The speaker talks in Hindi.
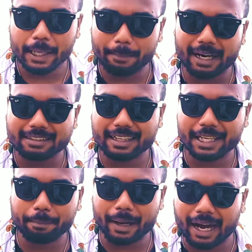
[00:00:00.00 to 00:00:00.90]

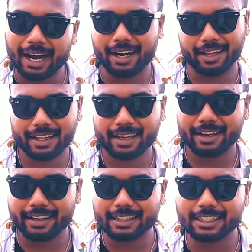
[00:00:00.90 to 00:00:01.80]
मार्सली पहाड़
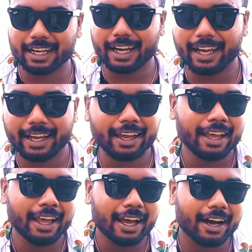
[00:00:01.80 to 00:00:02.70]
करके एक जगह है
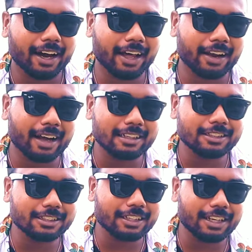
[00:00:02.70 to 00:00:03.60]

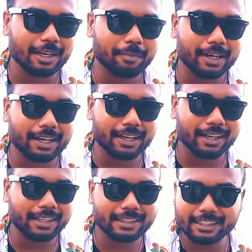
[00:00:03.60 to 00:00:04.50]
रांची से
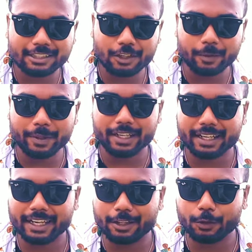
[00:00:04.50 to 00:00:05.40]
लगभग 30 किलोमीटर
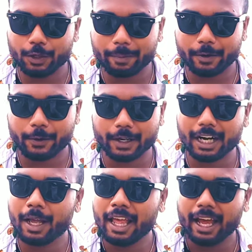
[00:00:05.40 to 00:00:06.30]
के दूरी में होगा
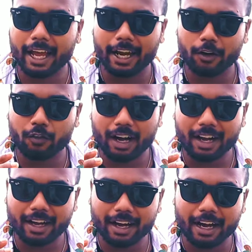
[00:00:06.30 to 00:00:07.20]
एंड वहाँ
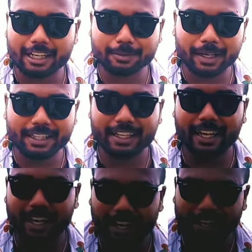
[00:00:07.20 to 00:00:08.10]
का ख़ास बात
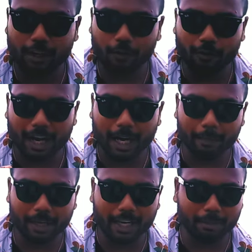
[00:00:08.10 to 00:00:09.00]
यह है कि वहाँ
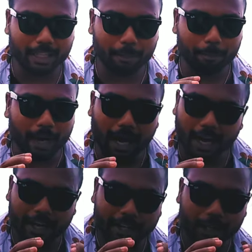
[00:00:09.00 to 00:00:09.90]
पे ना मतलब पहाड़